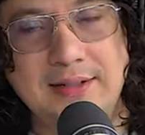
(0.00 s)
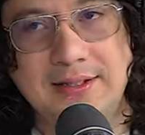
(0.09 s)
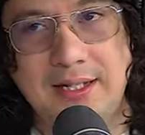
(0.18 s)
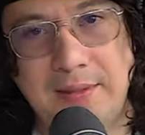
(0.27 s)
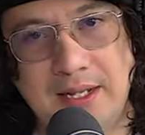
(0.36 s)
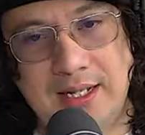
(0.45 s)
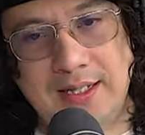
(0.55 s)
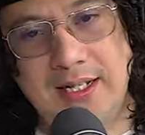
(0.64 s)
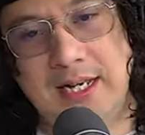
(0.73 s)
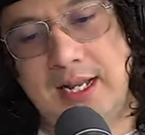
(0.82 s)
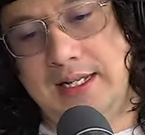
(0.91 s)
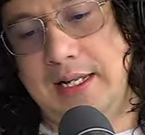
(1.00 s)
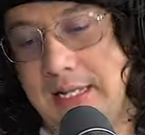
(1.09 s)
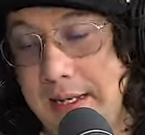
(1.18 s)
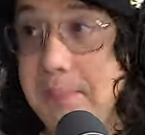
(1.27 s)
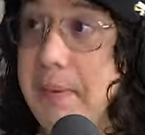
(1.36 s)
El tema de, la. Eh,
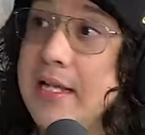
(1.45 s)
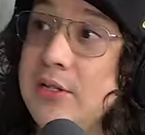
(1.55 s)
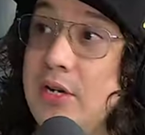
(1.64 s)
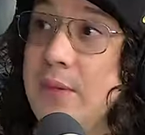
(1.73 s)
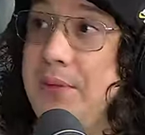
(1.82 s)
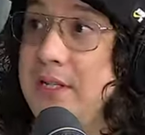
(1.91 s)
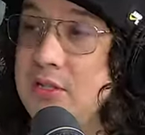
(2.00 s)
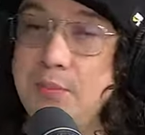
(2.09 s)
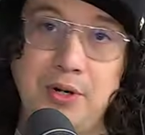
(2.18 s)
es para dentro de la presentación.